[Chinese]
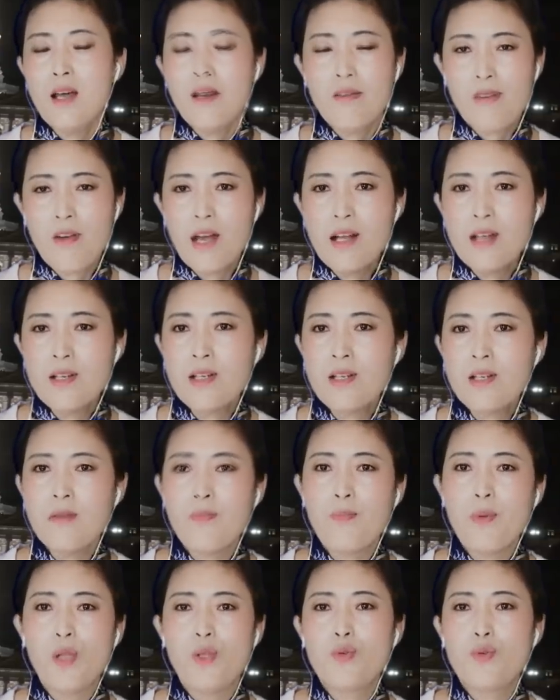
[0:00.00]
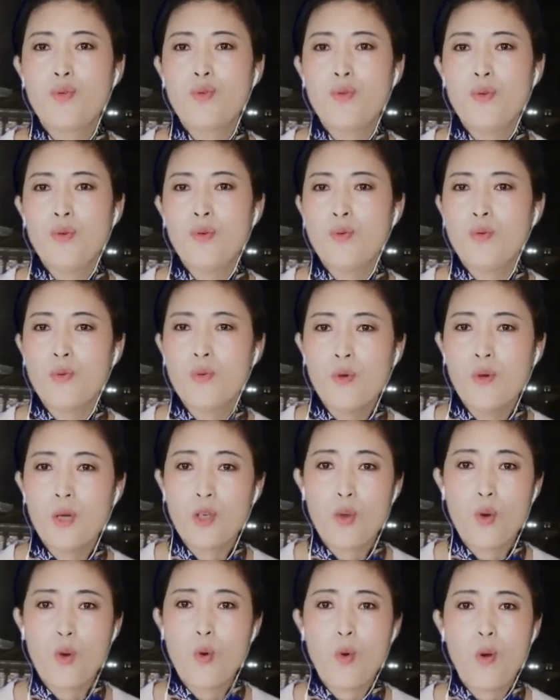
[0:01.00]
凡是本区如果
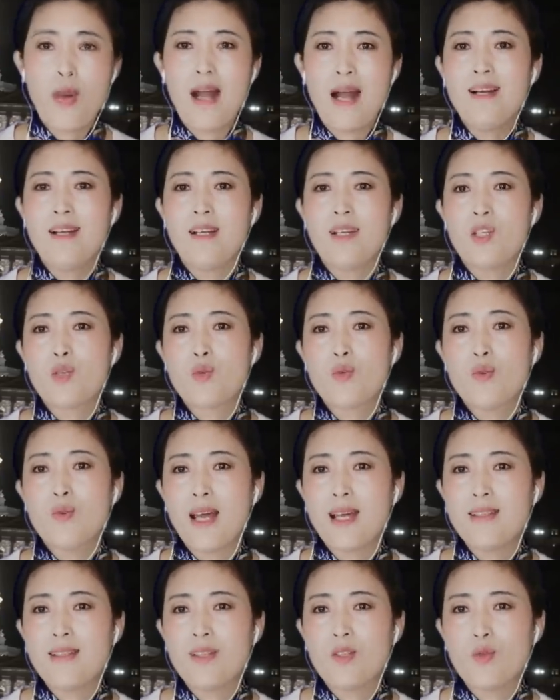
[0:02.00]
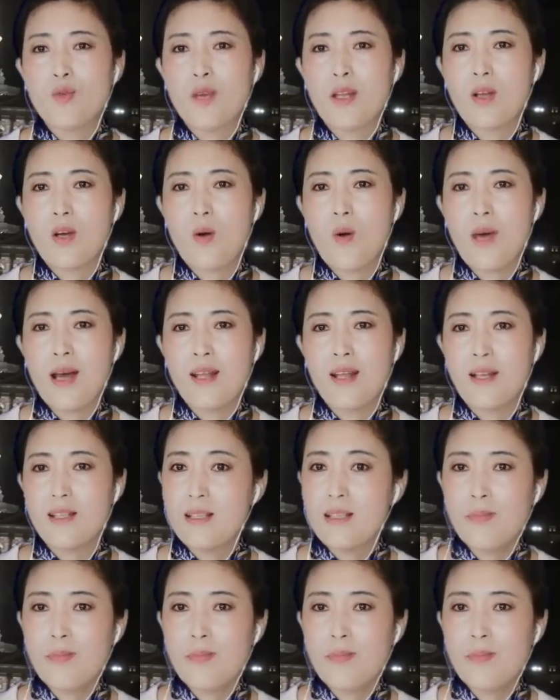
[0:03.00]
有华人出来竞选的话呢，